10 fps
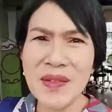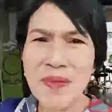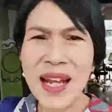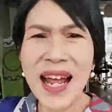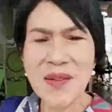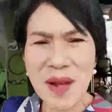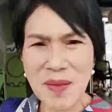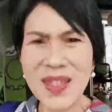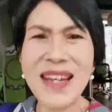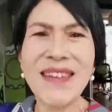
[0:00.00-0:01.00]
มาทานแบบ
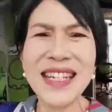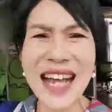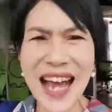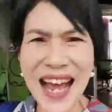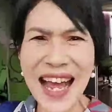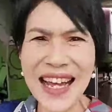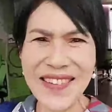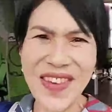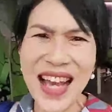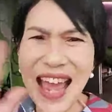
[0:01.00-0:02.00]
เจลกันค่ะ
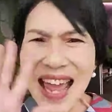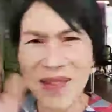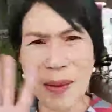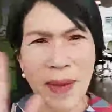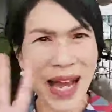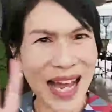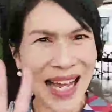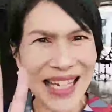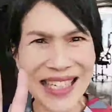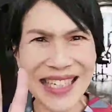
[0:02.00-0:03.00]
ไปแล้วบ๊ายบา
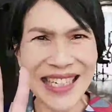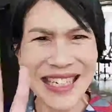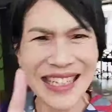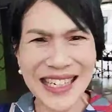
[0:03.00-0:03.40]
ย